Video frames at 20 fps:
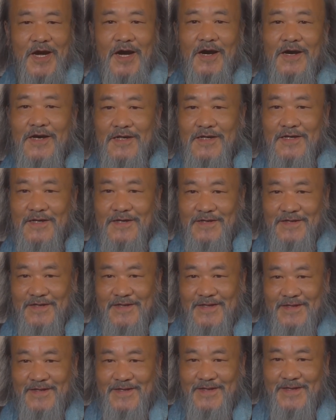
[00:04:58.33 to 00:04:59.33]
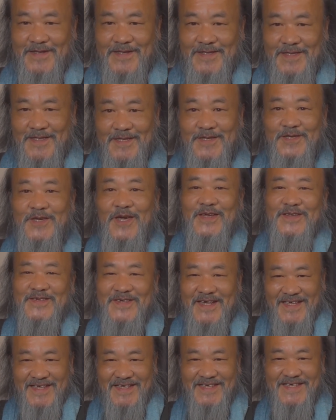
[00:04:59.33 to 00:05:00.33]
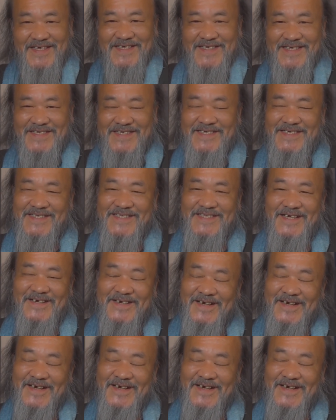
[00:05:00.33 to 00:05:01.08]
か DNA いじった